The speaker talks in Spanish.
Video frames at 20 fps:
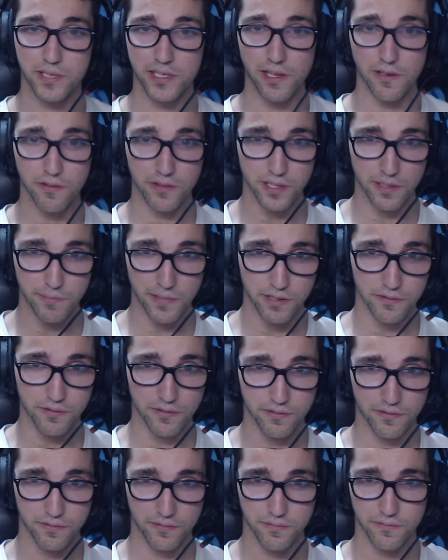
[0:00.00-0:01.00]
la otra mano?
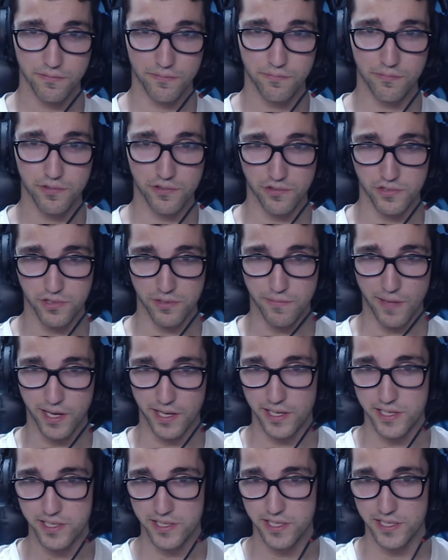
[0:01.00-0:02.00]
Pues os
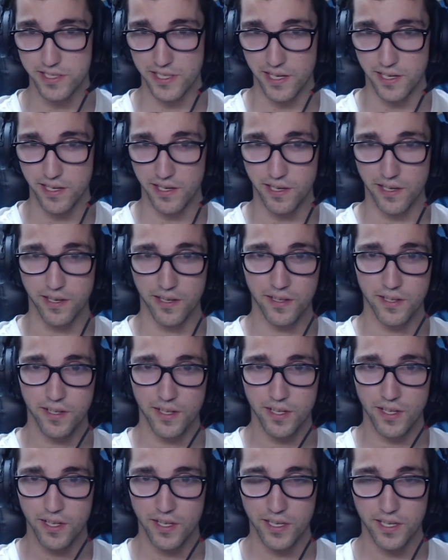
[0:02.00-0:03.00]
imagináis que está
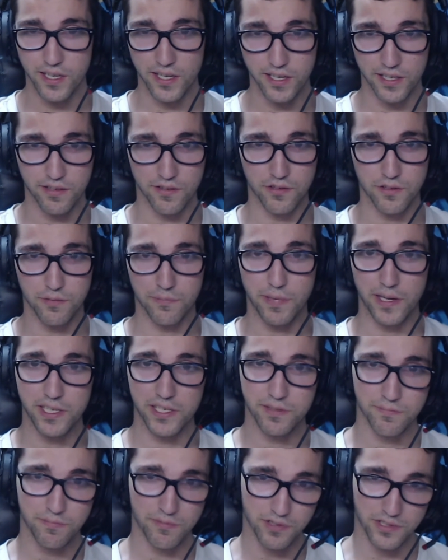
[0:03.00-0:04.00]
en otro
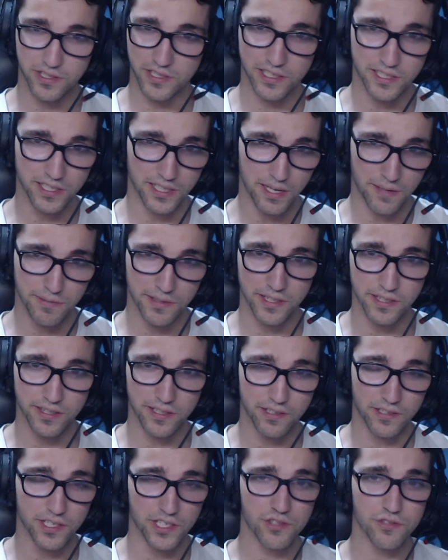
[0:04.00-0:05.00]
país. Pues literalmente
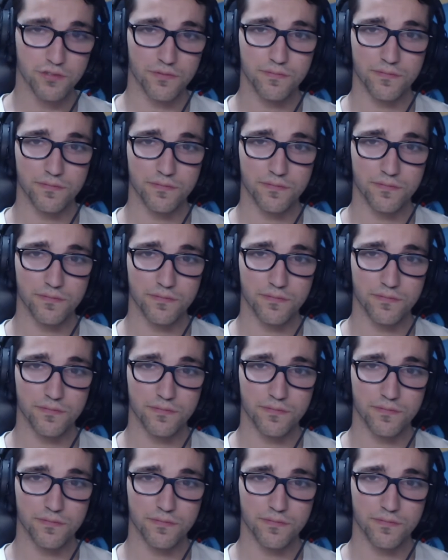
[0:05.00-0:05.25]
hicieron eso